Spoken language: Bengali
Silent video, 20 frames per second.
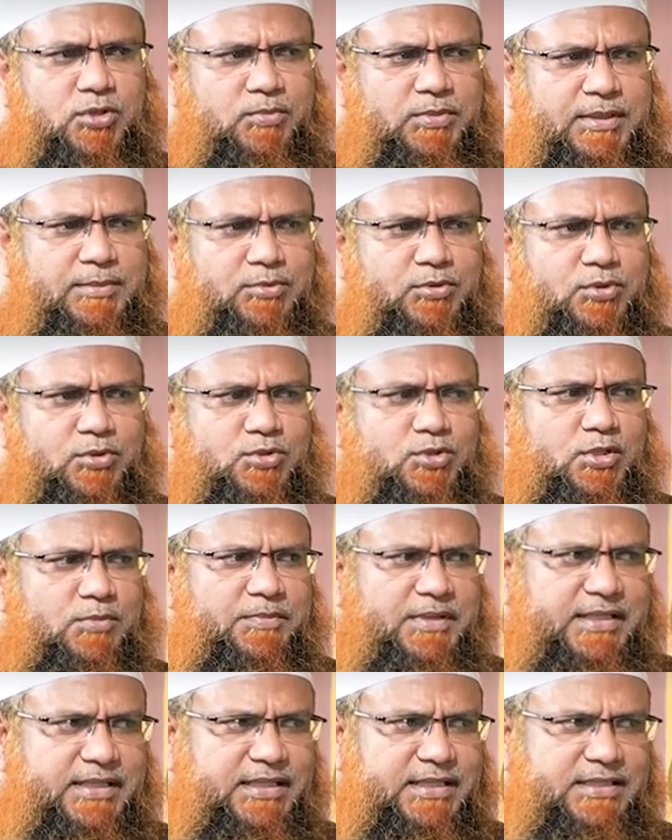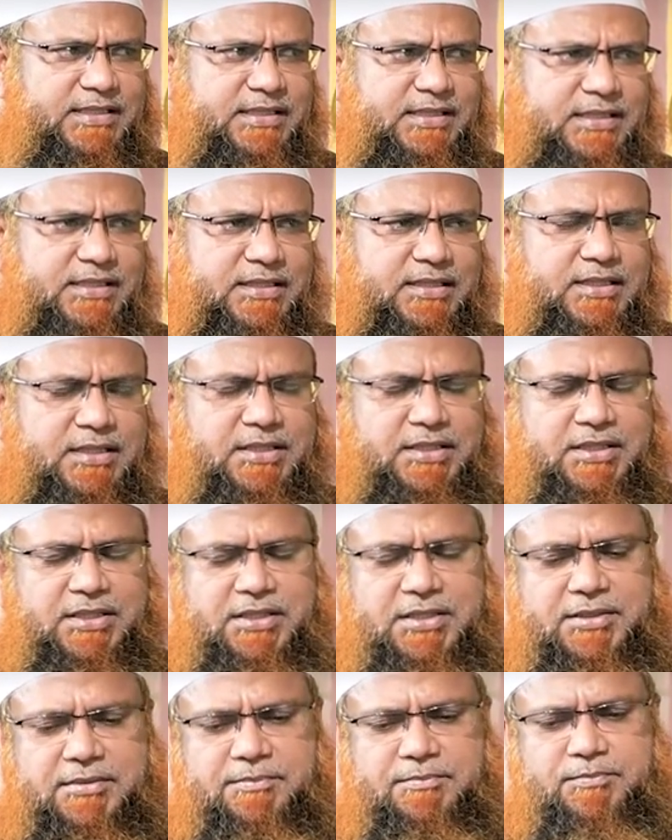নবী এবং রসুল পাঠিয়েছি
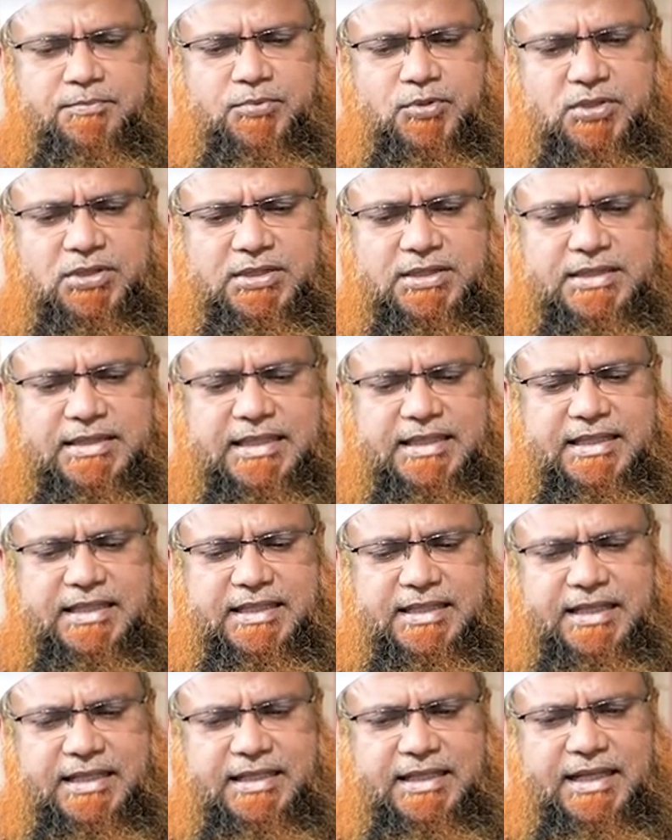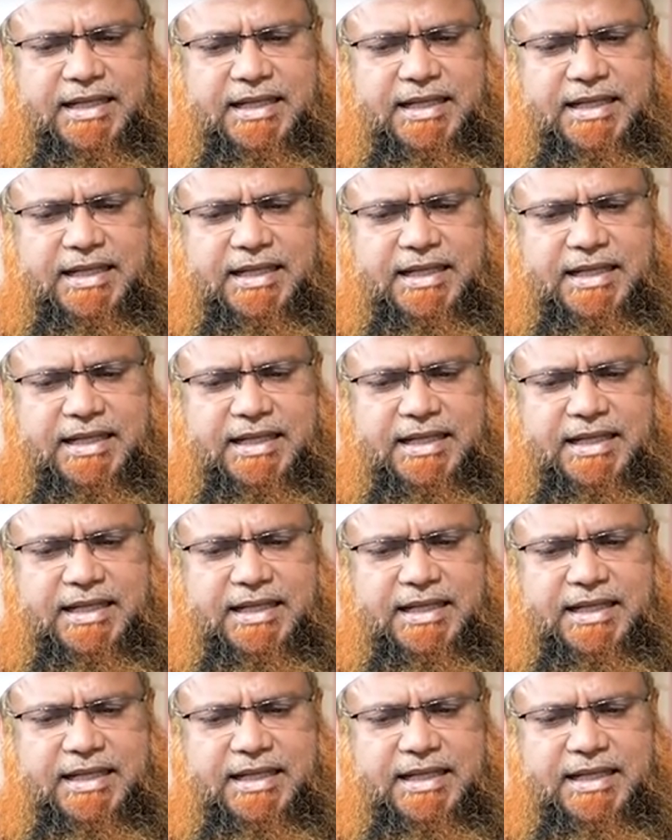প্রত্যেককেই